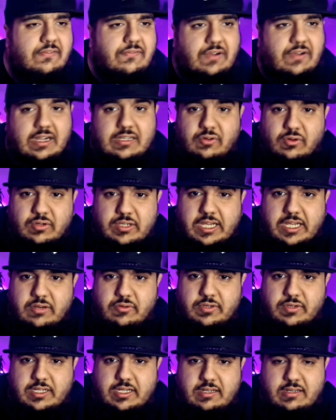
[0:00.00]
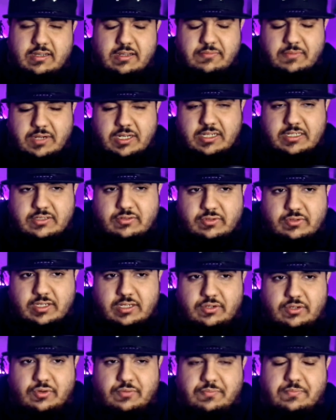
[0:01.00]
Frag doch den und den, ne? Meine ich so, den
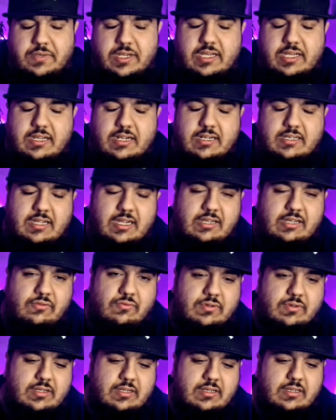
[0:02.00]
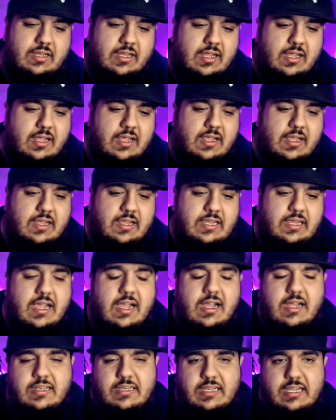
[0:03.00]
Typen, der ihn halt reingeholt hat.
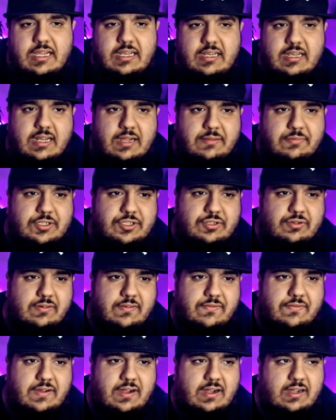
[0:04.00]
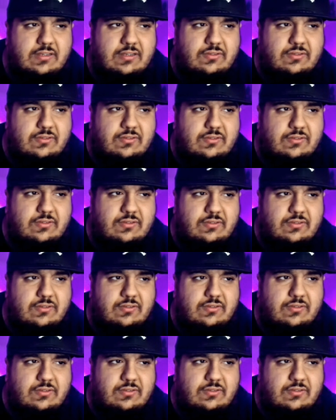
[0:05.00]
Ja, nee, den habe ich schon gefragt und dies und
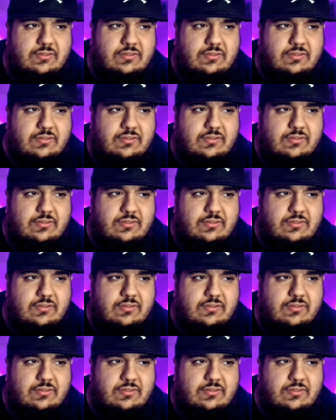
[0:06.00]
jenes.